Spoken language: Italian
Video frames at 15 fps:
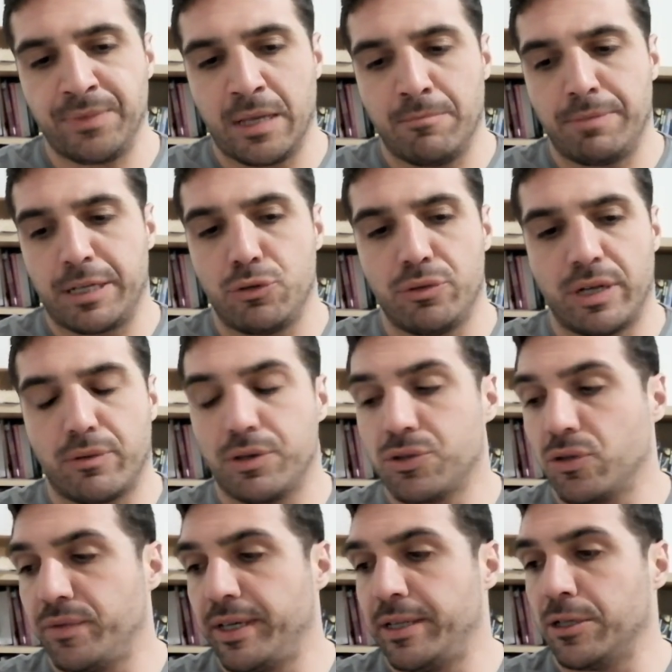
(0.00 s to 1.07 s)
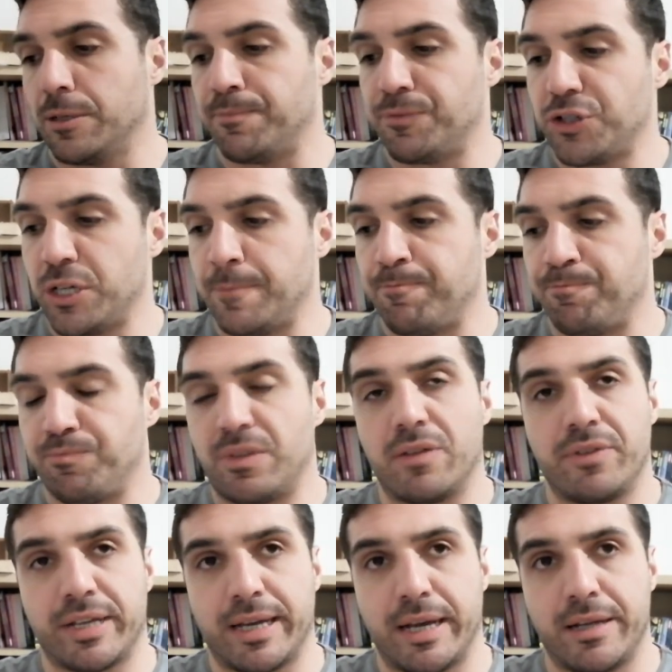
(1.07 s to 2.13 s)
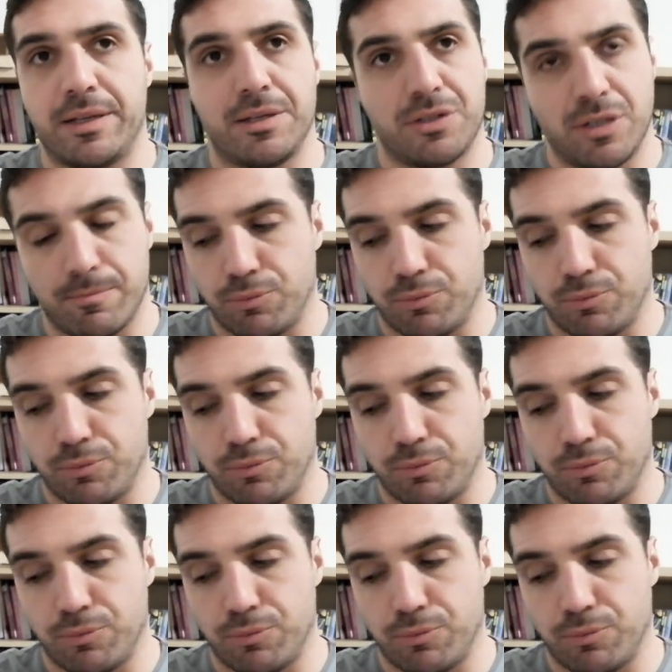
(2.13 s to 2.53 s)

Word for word: Per chiudere questo video, sì, da vegani si